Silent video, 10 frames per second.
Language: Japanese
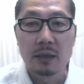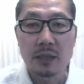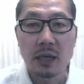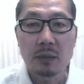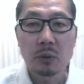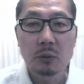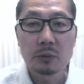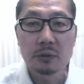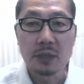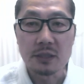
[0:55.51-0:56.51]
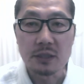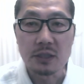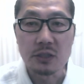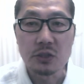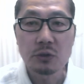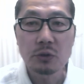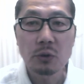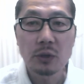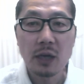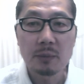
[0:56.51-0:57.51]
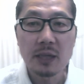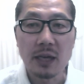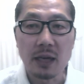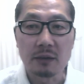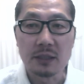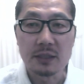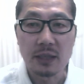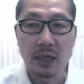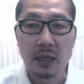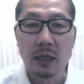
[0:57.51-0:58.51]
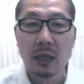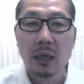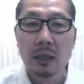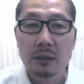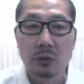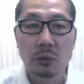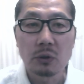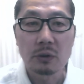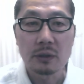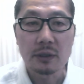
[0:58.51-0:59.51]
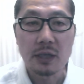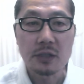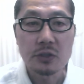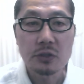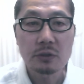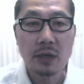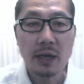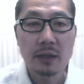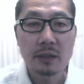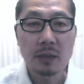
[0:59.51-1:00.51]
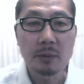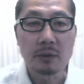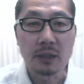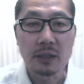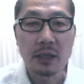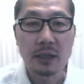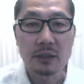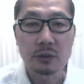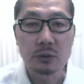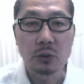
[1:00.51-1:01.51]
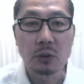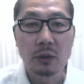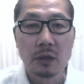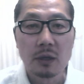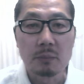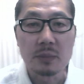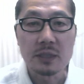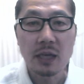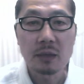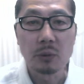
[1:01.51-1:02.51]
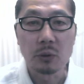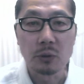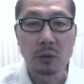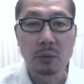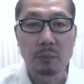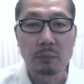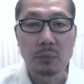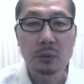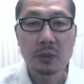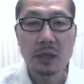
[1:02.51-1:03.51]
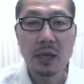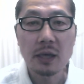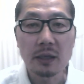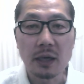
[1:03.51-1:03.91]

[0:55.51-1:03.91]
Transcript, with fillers: 細胞分裂に重要なミネラルですがその血中亜鉛レベルが低下すると未細胞の病的変